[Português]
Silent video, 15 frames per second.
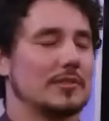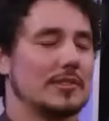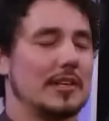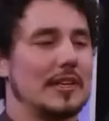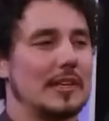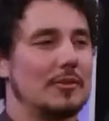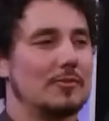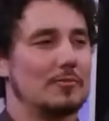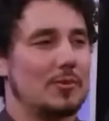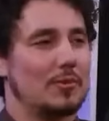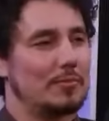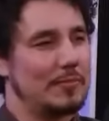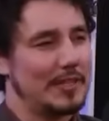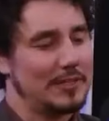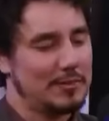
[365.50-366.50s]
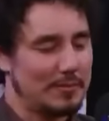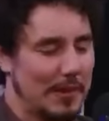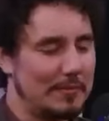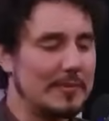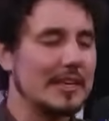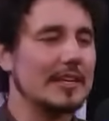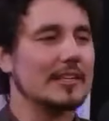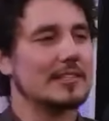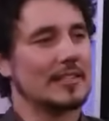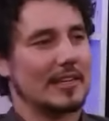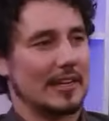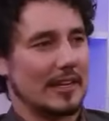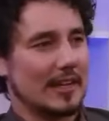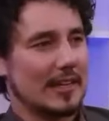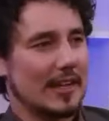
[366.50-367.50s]
seria um bom peso para mim,
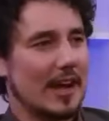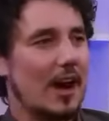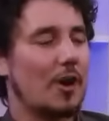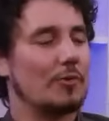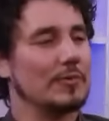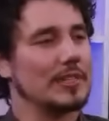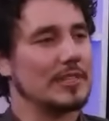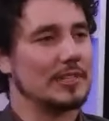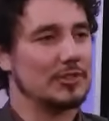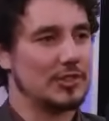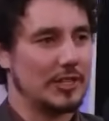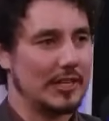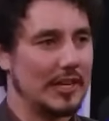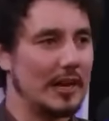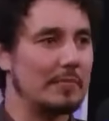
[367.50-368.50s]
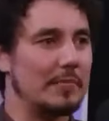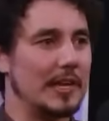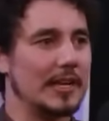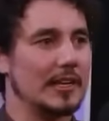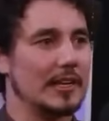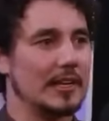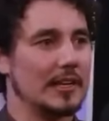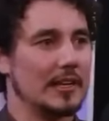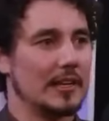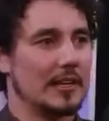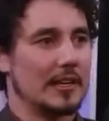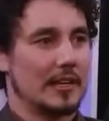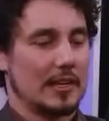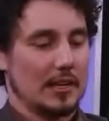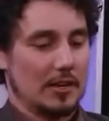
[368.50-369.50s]
seria legal, me sentiria bem.
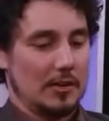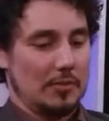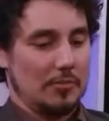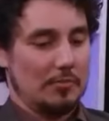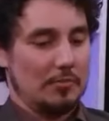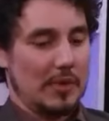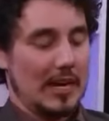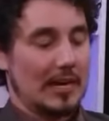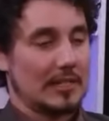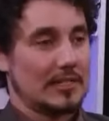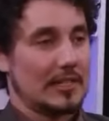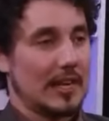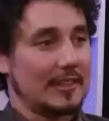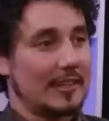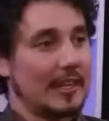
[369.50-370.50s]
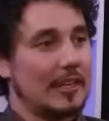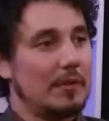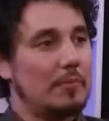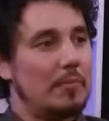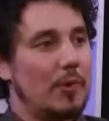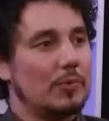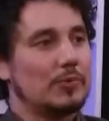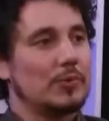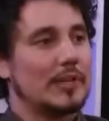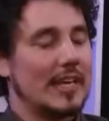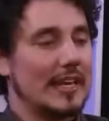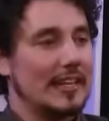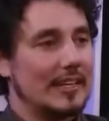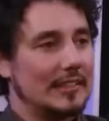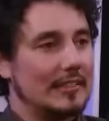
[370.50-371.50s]
Mas até que ponto que
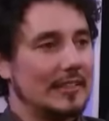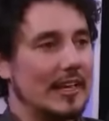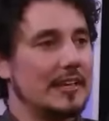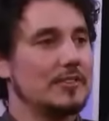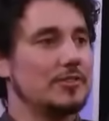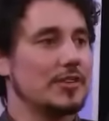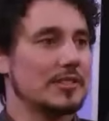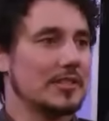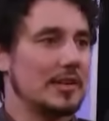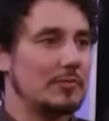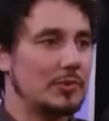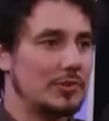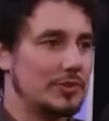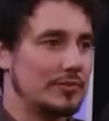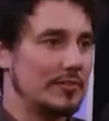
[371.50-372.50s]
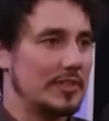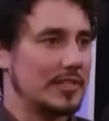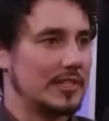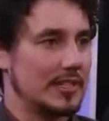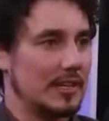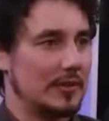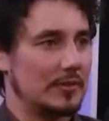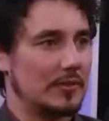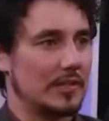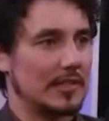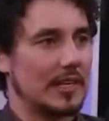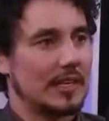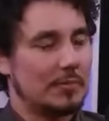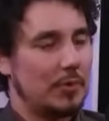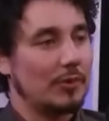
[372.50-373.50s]
ela entende essa motivação?
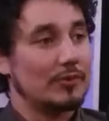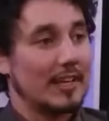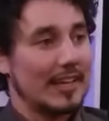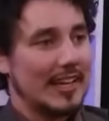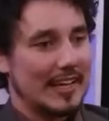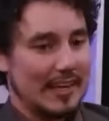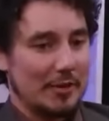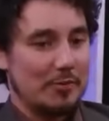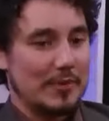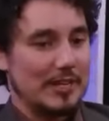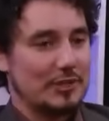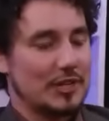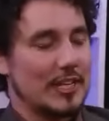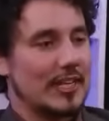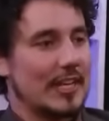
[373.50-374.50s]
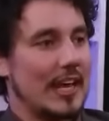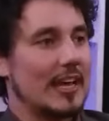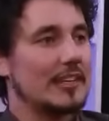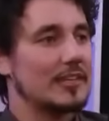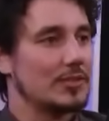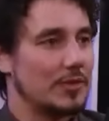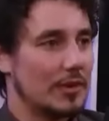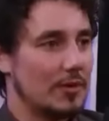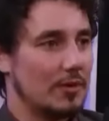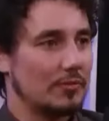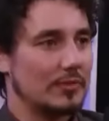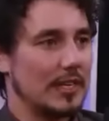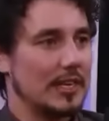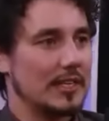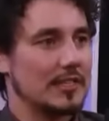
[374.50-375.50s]
Até que ponto ela realmente quer que isso
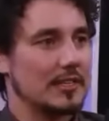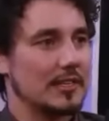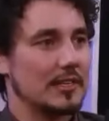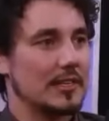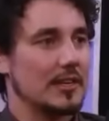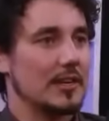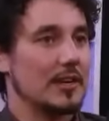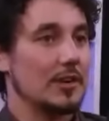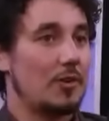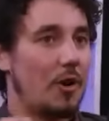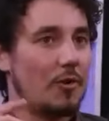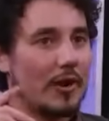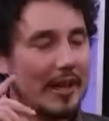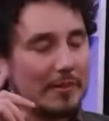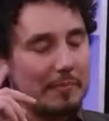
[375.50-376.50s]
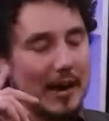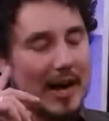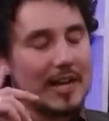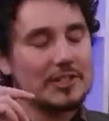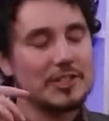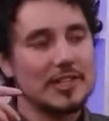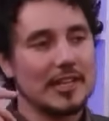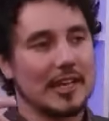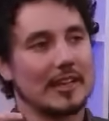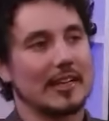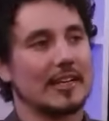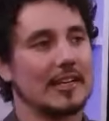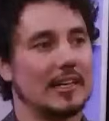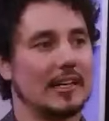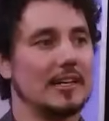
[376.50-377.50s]
aconteça? Qual é a imagem que ela
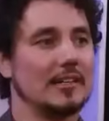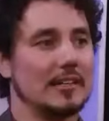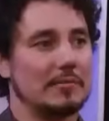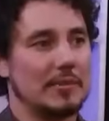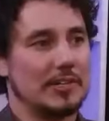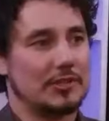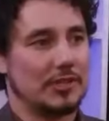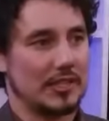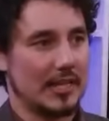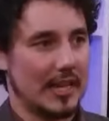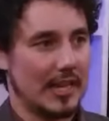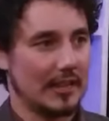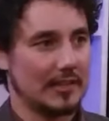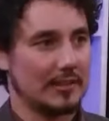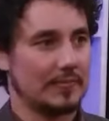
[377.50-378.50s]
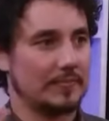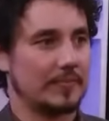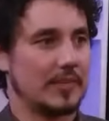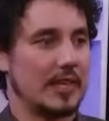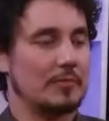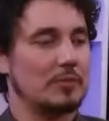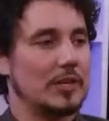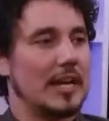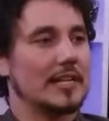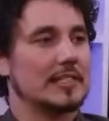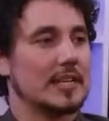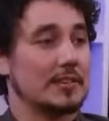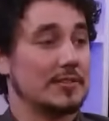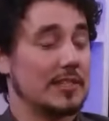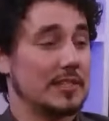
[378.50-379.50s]
cria na mente dela? Tem mulheres
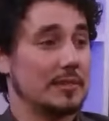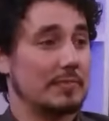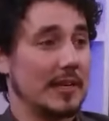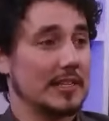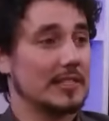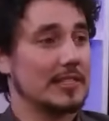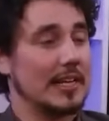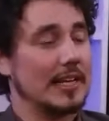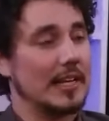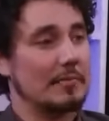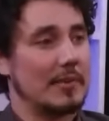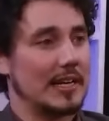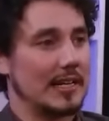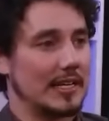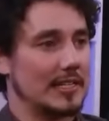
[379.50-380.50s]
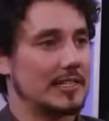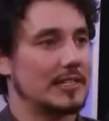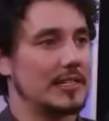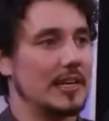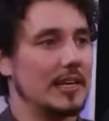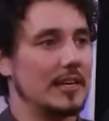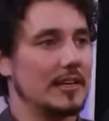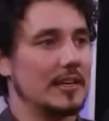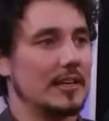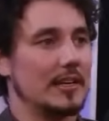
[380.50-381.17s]
que às vezes pensam em emagrecer